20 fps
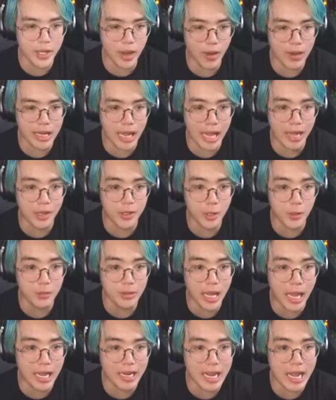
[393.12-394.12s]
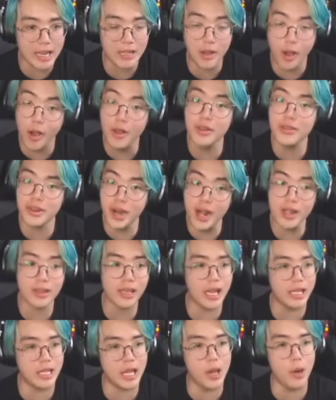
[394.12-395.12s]
ngôi làng của chúng ta đang có rất
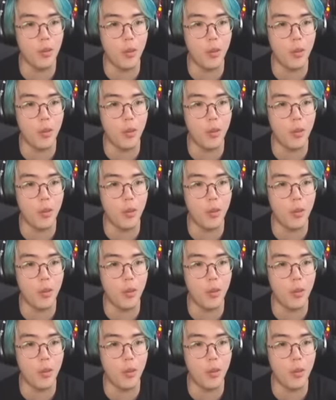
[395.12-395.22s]
là nhiều